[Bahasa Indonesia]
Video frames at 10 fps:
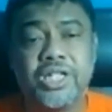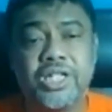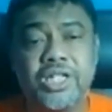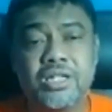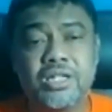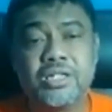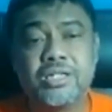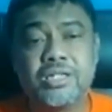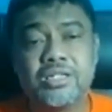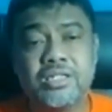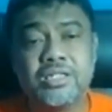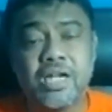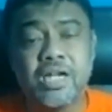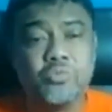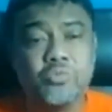Melalui
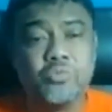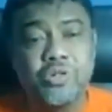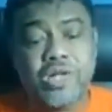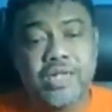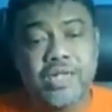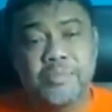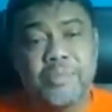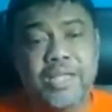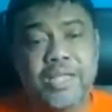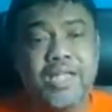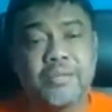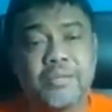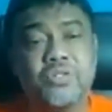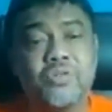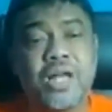subsidi yang
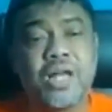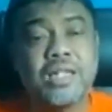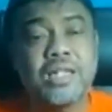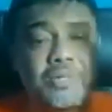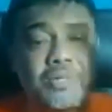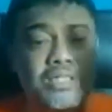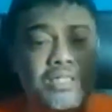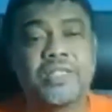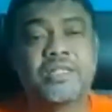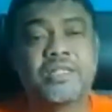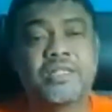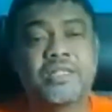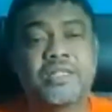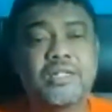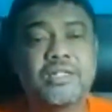dikumpulkan dari pajak penjualan
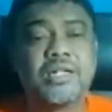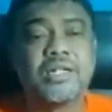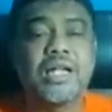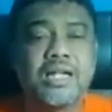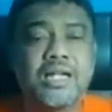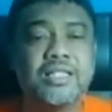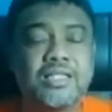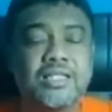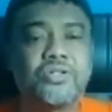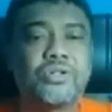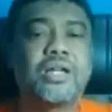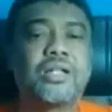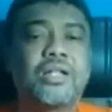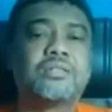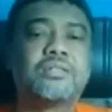kelapa sawit dengan harga
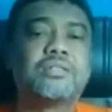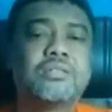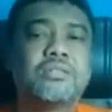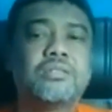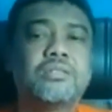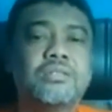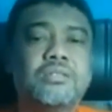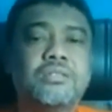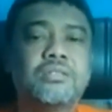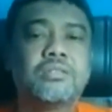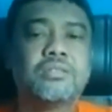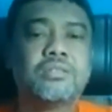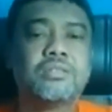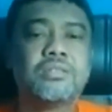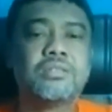internasional.
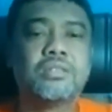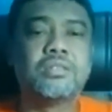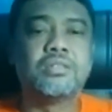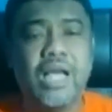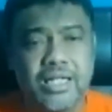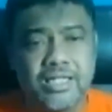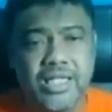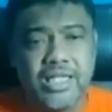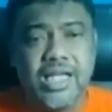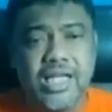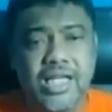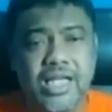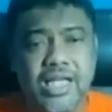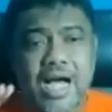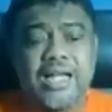Yang ketiga,
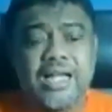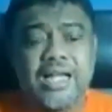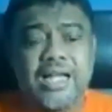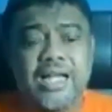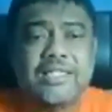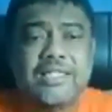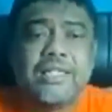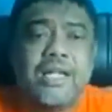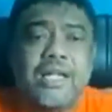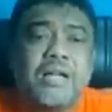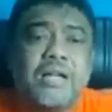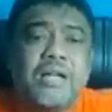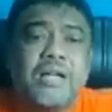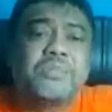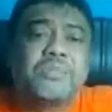alasan
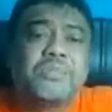kami,